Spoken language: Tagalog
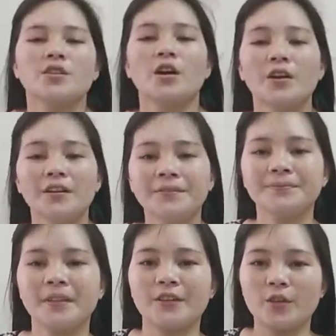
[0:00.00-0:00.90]
So,
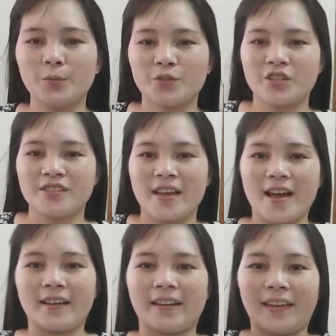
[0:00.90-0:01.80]
na ano po siya sa
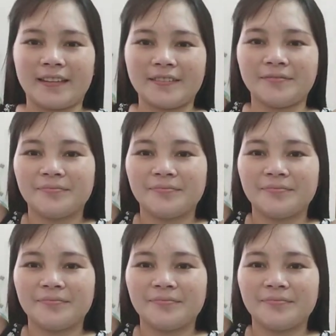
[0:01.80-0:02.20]
akin.